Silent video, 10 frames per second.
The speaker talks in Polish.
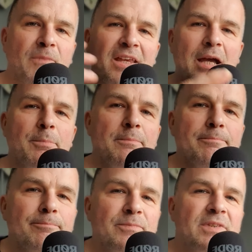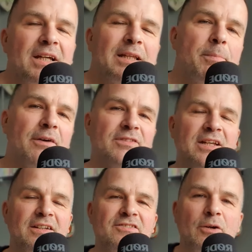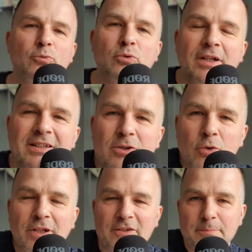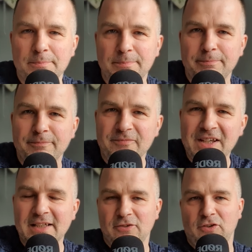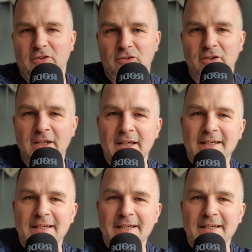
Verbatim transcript: Ja bym tak naprawdę chciał tutaj dodać wiele rzeczy